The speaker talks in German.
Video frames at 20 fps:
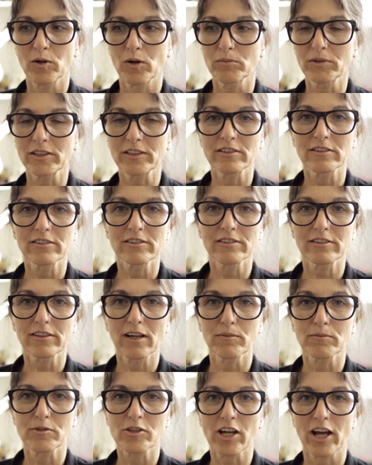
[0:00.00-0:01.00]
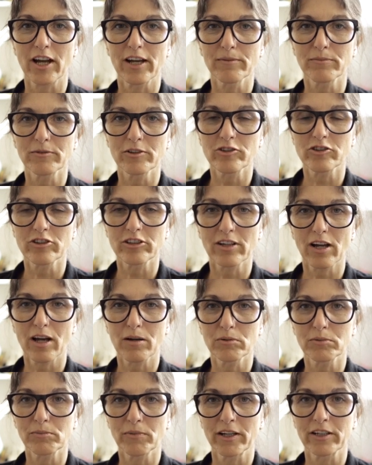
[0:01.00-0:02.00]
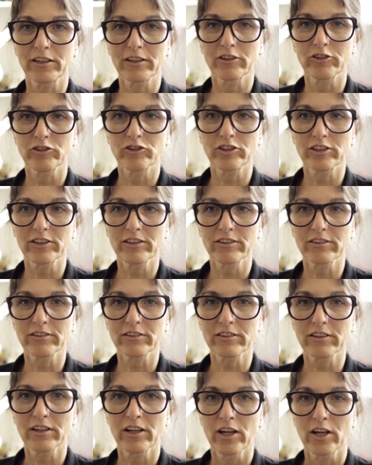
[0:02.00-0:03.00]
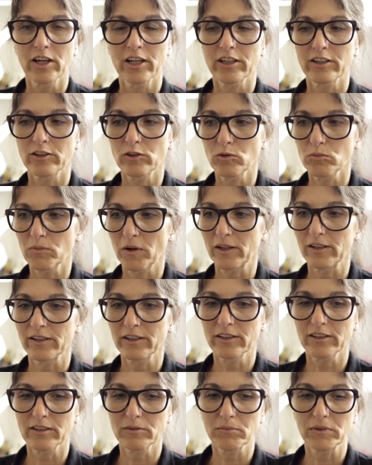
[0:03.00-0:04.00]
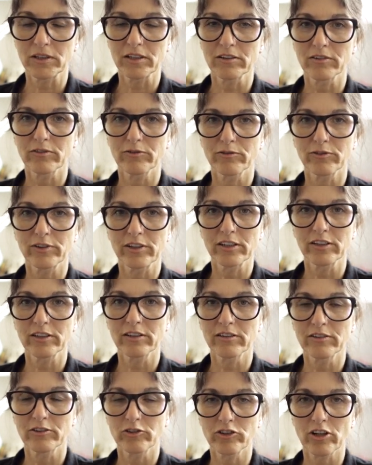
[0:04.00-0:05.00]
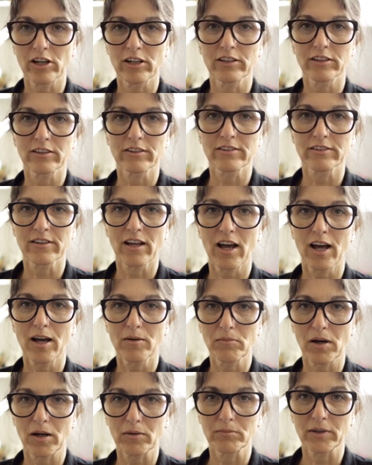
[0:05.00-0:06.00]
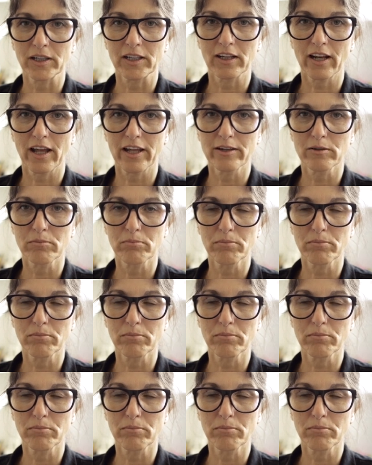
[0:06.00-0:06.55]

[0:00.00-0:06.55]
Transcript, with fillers: Comic sitze ich am Schreibtisch, ich habe meine Geschichte, ich überlege mir, wie stelle ich es dar, mache mir kleine